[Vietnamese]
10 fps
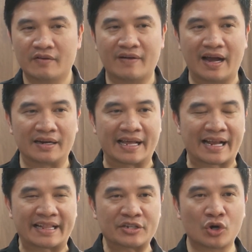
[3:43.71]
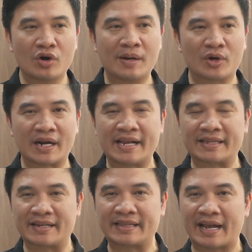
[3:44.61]
và nền kinh tế số là một cái nền
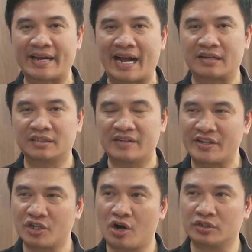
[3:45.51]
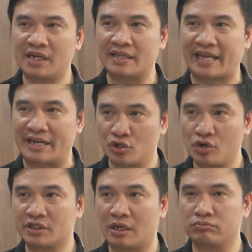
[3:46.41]
kinh tế đang giữ vai trò rất là then
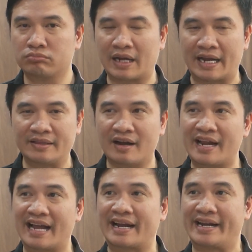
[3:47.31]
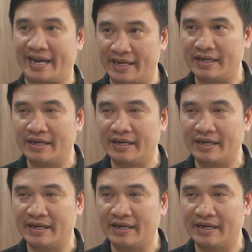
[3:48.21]
chốt trong cái thời đại ngày nay